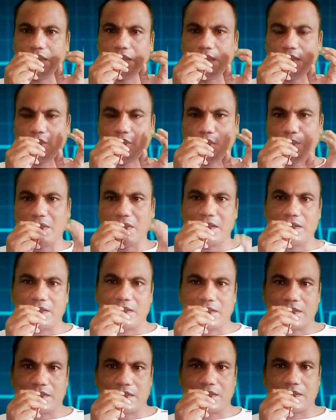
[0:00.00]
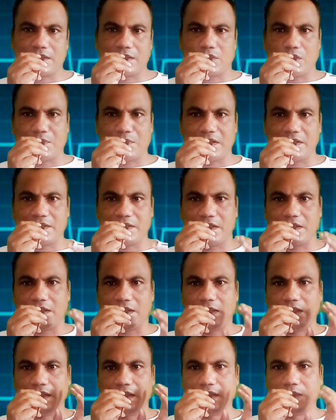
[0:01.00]
এই কমেন্ট কমেন্টের
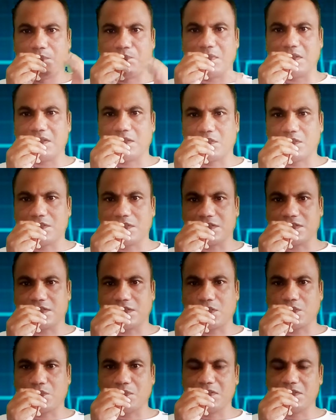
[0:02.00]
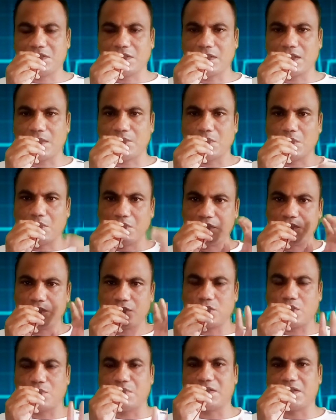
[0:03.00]
রিপ্লাই দেওয়ার চেষ্টা করবো ইনশাল্লাহ আমি
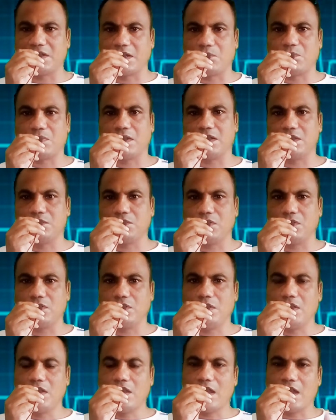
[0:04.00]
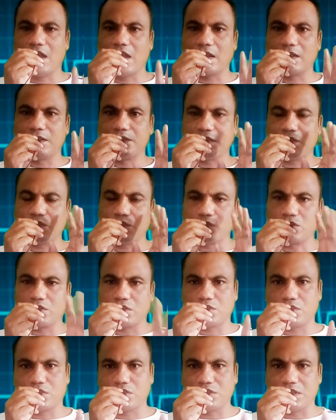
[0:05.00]
অবশ্যই কমেন্টের রিপ্লাই দেবো আর যে কোনো
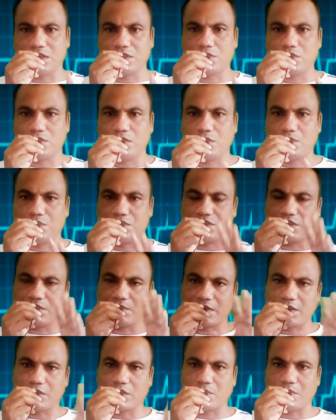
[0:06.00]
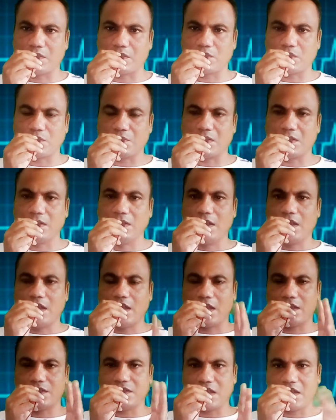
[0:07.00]
তথ্য জানতে হলে অবশ্যই আমাকে কমেন্ট করবেন
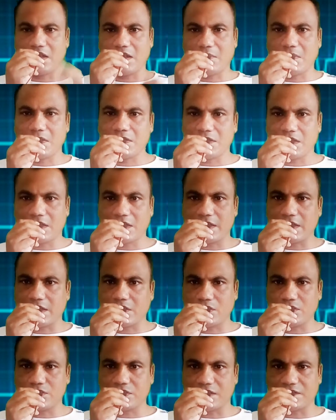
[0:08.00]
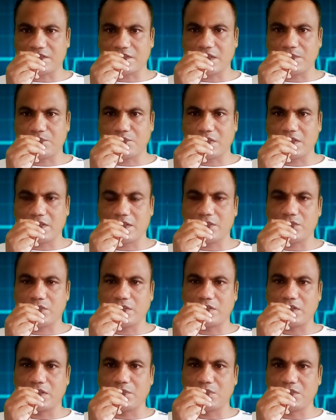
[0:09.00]
আর জানেন আমার চ্যানেলটা এখনও সাবস্ক্রাইব করেন না
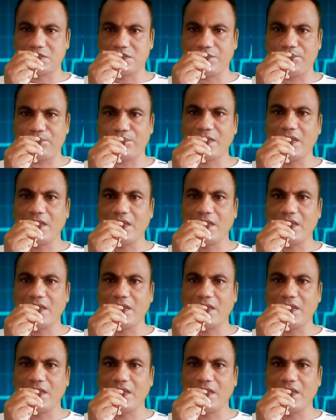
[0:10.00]
দয়া করে বলছি